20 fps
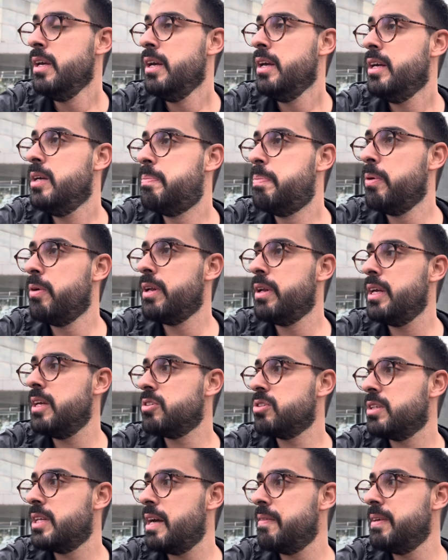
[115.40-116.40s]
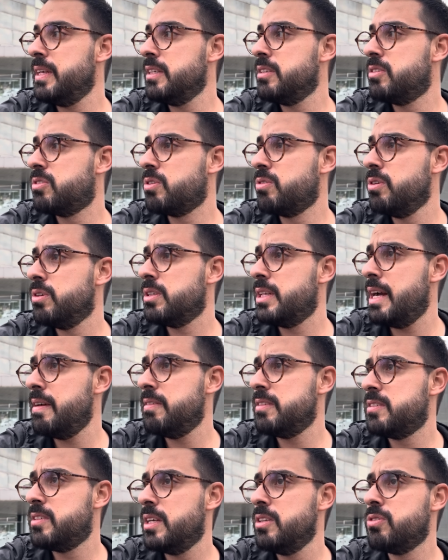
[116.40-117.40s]
e por isso devem,
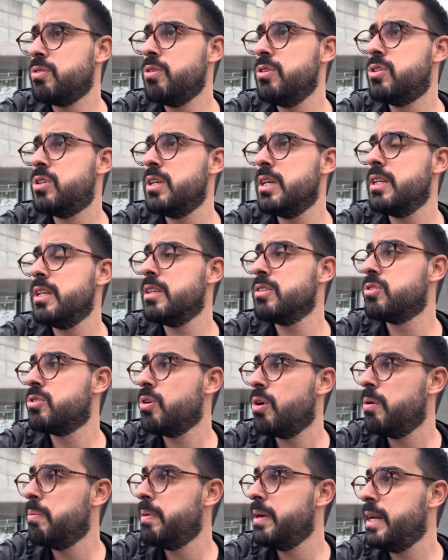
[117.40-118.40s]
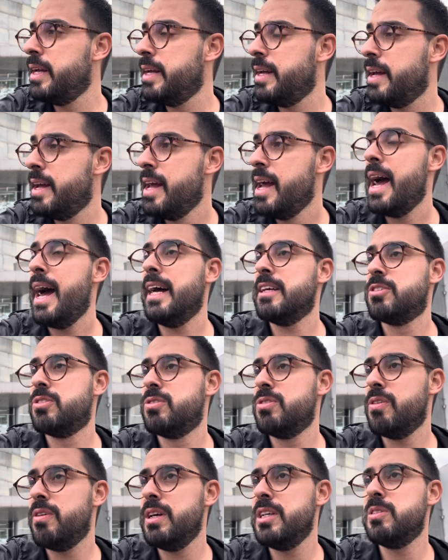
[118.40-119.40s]
devem ser discutidas sobre
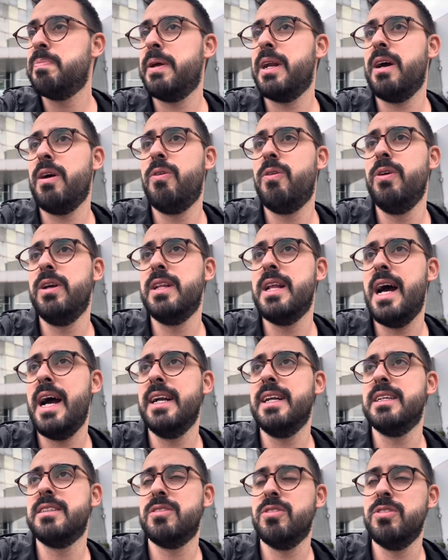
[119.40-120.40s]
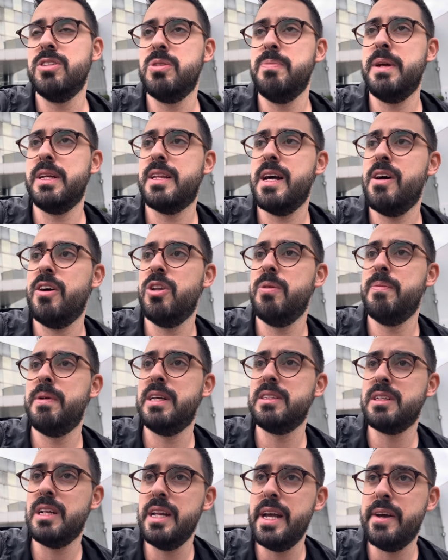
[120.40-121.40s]
ações para cuidar da saúde mental do
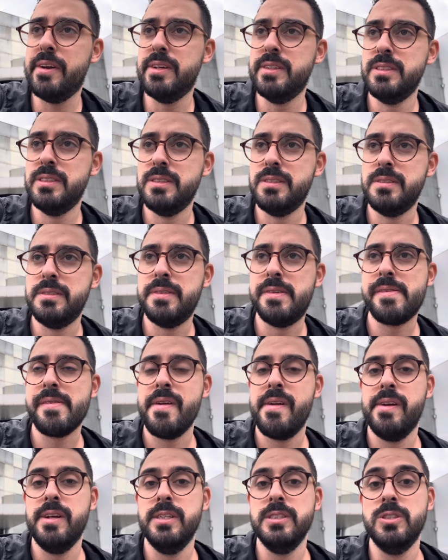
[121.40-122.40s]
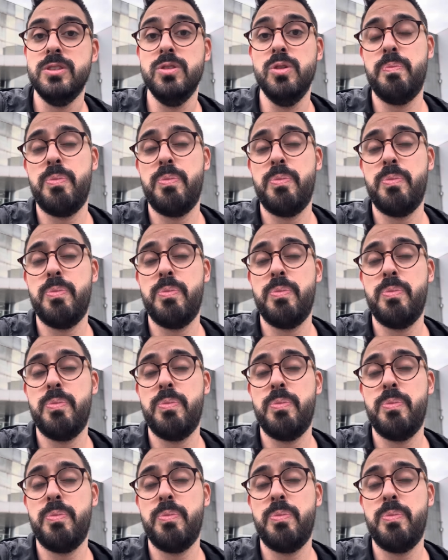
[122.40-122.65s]
brasileiro. Um